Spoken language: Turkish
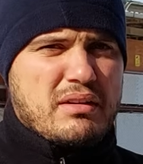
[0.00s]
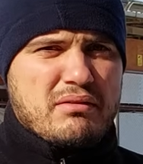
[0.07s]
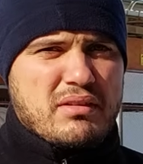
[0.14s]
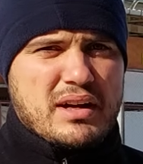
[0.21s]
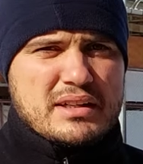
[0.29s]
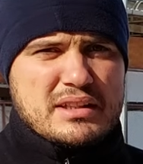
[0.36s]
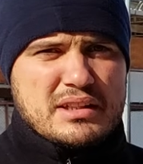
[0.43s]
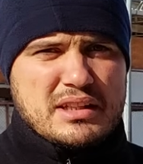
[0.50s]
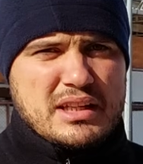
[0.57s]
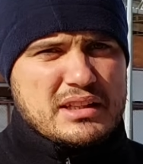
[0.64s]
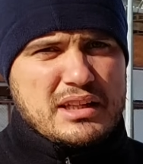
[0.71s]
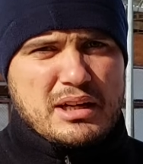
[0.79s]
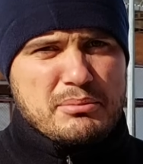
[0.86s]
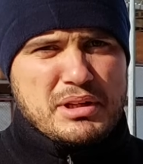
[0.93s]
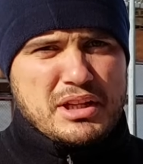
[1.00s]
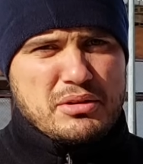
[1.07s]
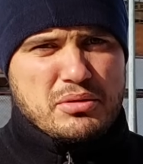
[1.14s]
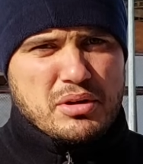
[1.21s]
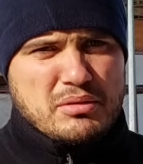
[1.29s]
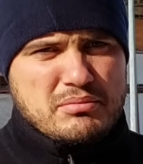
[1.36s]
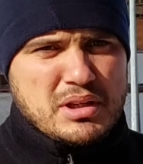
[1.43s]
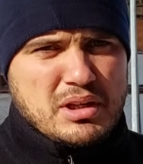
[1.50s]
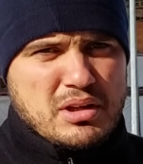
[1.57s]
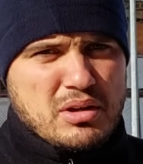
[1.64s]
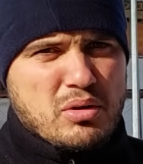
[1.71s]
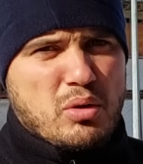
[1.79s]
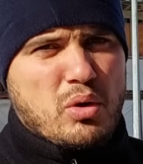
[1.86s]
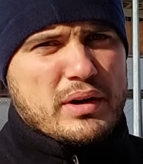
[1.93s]
falan vardır diye tahmin ediyorum.
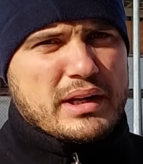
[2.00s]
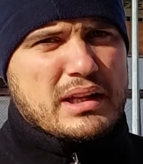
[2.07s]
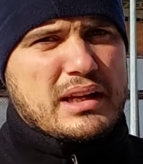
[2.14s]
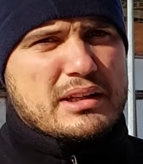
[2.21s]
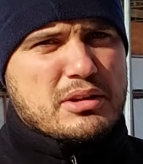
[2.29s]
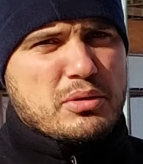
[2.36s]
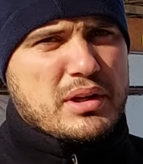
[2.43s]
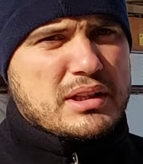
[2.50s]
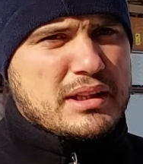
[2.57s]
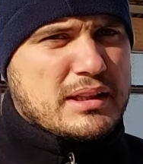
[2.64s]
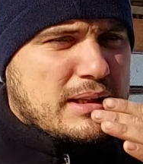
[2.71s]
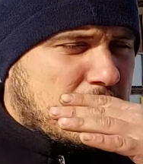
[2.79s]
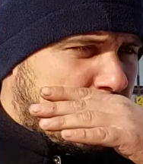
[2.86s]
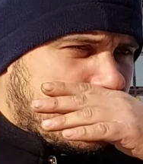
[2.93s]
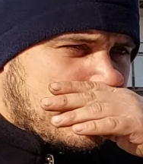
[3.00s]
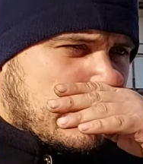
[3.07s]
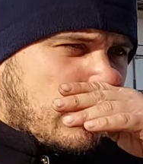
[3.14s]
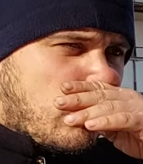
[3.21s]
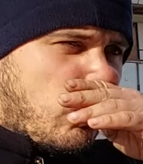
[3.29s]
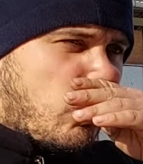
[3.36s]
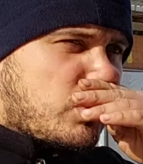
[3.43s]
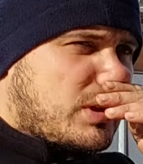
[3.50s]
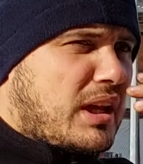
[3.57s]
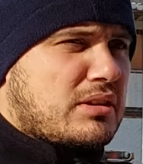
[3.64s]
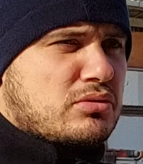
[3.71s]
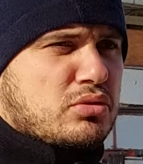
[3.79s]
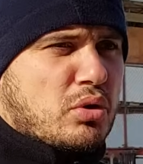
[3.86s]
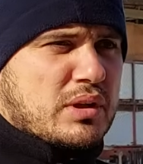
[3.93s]
O aralarda üretildi.
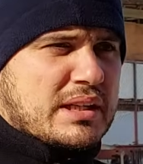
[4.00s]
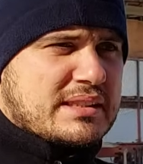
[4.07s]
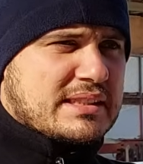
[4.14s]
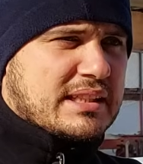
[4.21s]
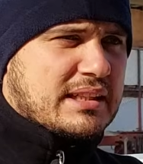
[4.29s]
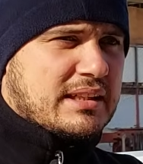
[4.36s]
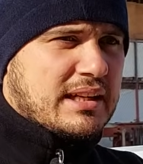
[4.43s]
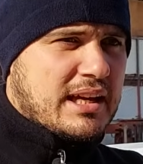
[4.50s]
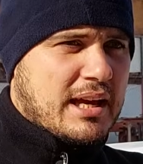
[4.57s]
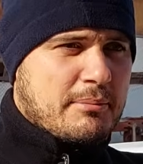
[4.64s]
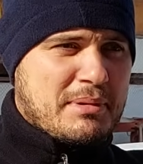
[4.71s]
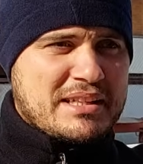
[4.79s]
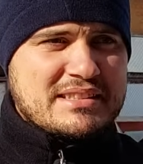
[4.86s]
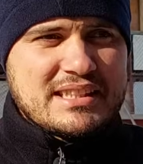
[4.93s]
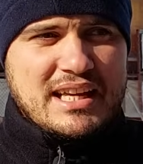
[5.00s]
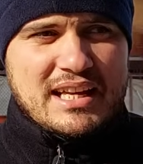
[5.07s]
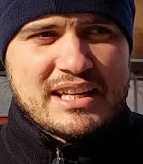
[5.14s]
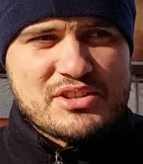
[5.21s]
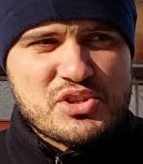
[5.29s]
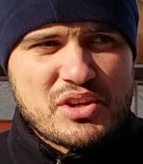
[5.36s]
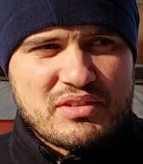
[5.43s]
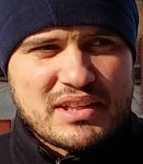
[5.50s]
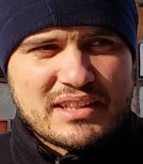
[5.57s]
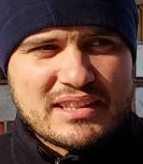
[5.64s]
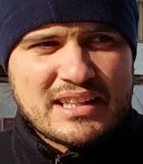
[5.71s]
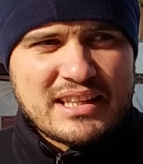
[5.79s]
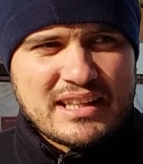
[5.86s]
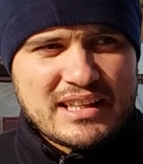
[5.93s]
Ondan sonrası hemen sağına çevir.